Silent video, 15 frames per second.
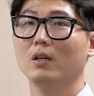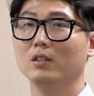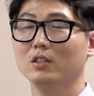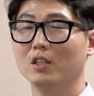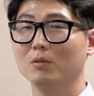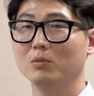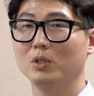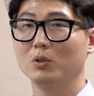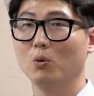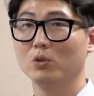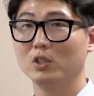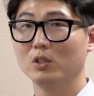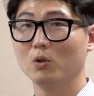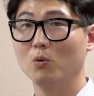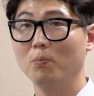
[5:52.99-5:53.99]
의정부시
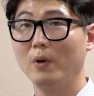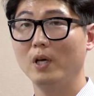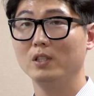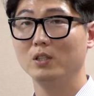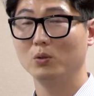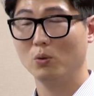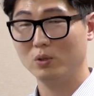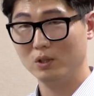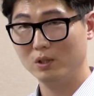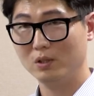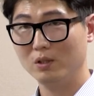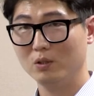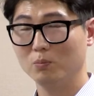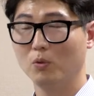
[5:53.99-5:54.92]
공식 홈페이지 또는